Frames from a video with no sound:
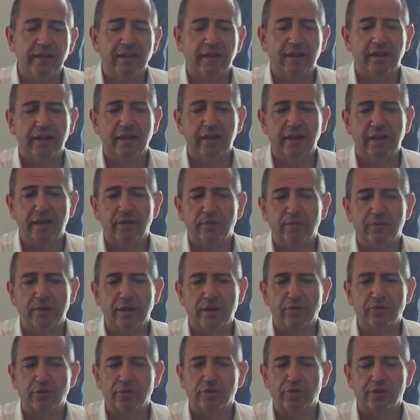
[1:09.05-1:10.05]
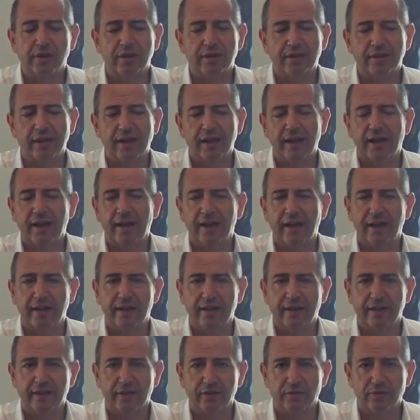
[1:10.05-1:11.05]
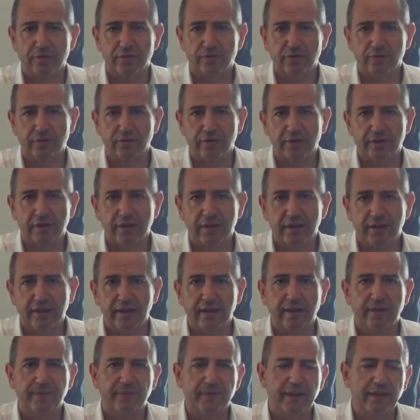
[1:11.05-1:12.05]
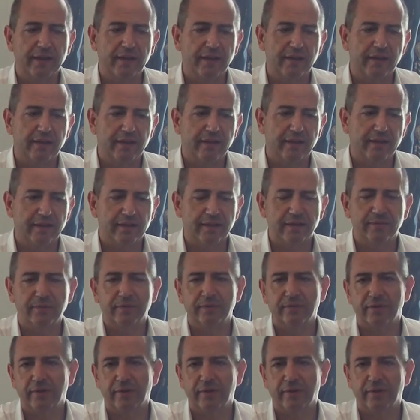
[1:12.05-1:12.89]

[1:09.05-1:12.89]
è una società eh, consortile eh,